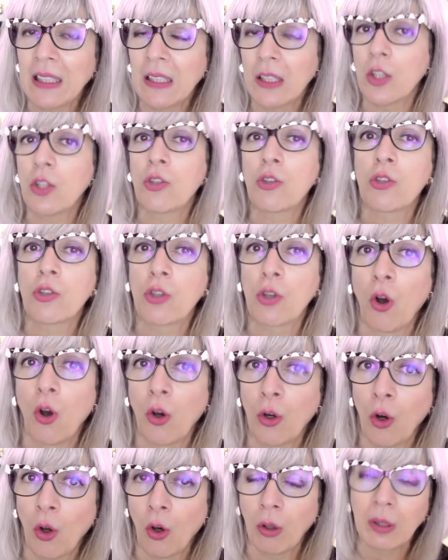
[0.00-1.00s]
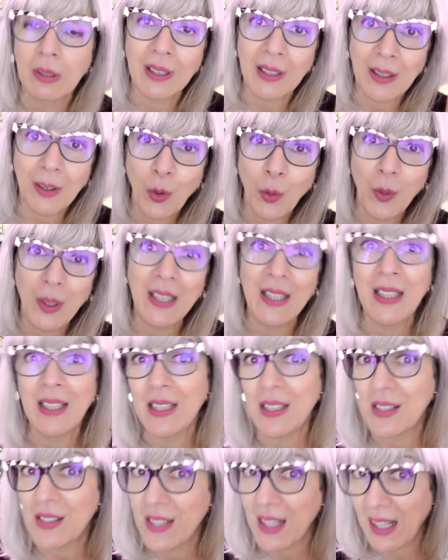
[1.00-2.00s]
sono
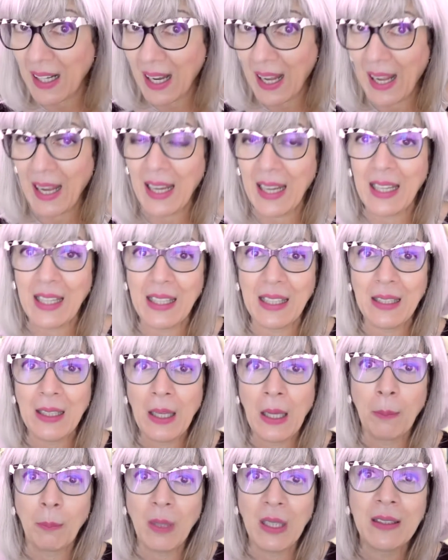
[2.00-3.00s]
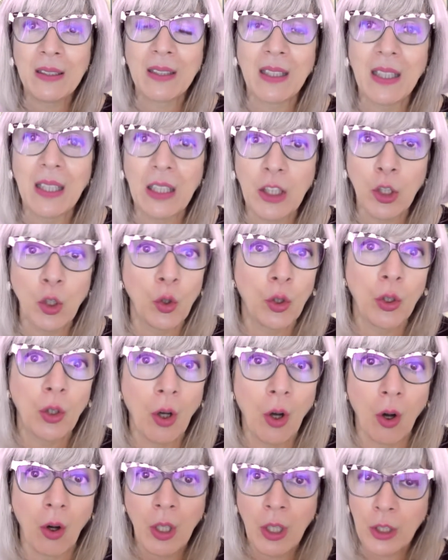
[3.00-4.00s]
tranquilli, sereni, mentre io
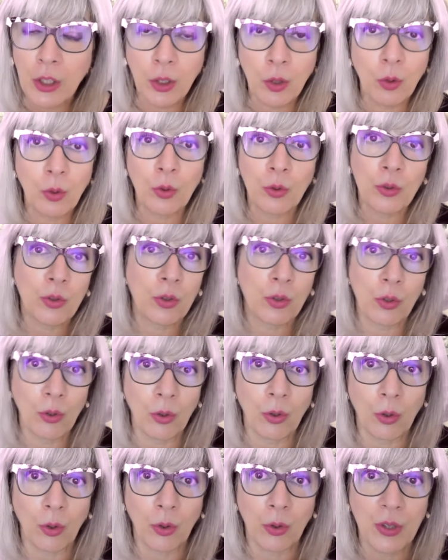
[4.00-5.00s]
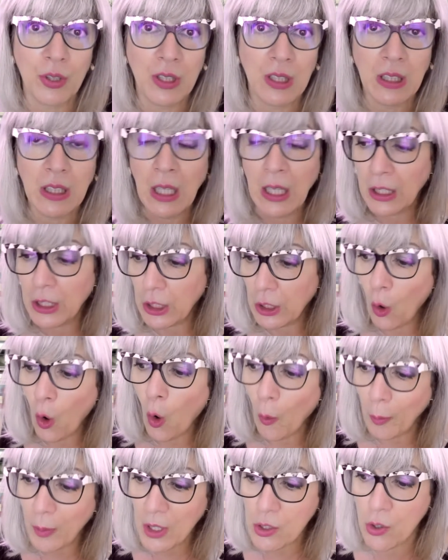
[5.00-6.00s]
no, io non sono così, io
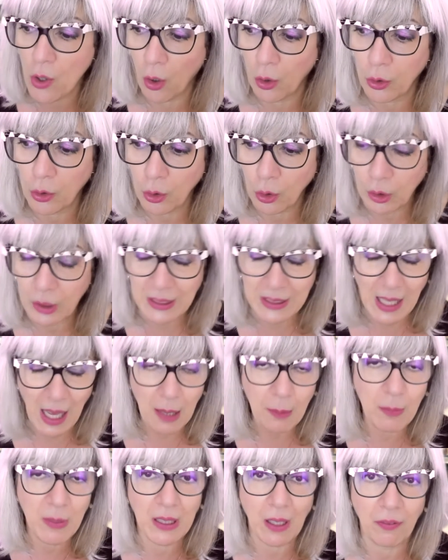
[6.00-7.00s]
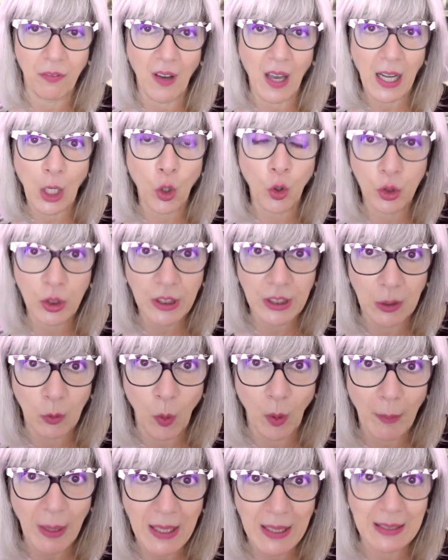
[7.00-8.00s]
ho bisogno di darmi da fare
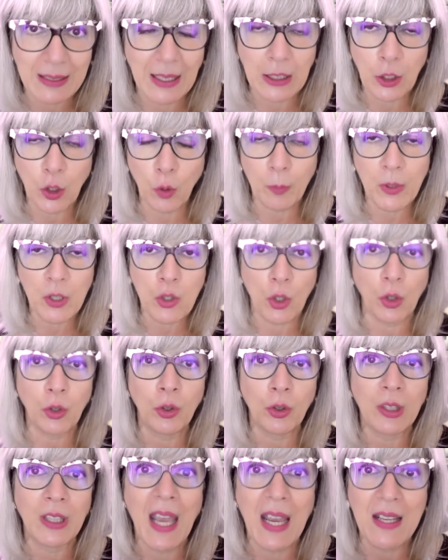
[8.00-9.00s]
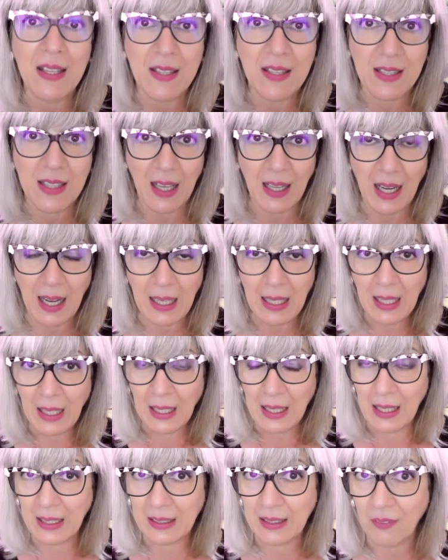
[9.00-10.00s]
continuamente, io ho bisogno di essere
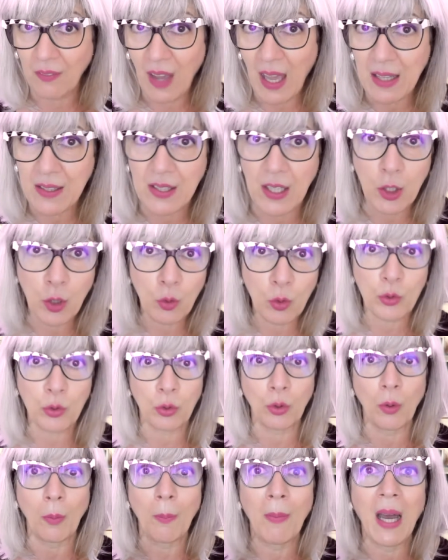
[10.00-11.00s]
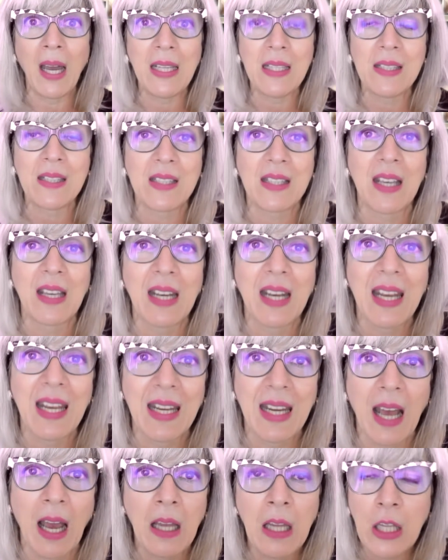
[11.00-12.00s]
eh, diversa, io non sono mai
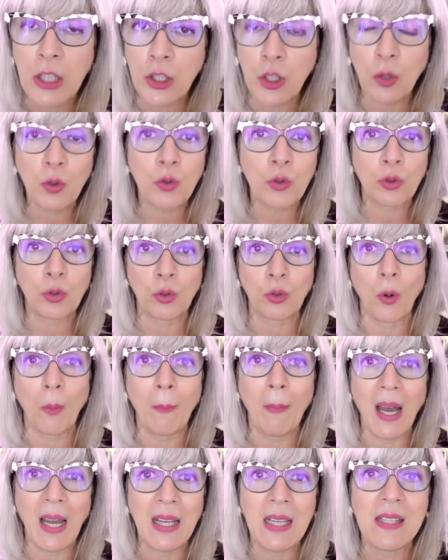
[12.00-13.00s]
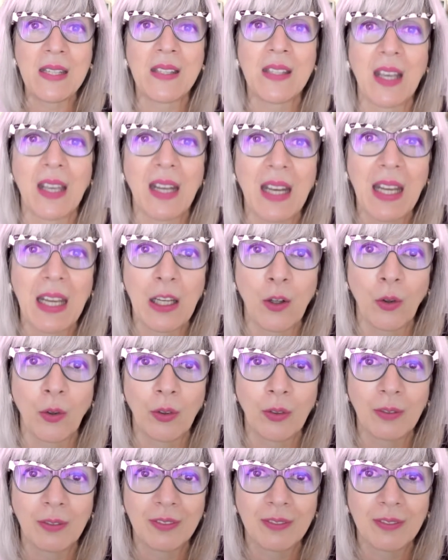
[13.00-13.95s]
serena, io non sono mai sereno.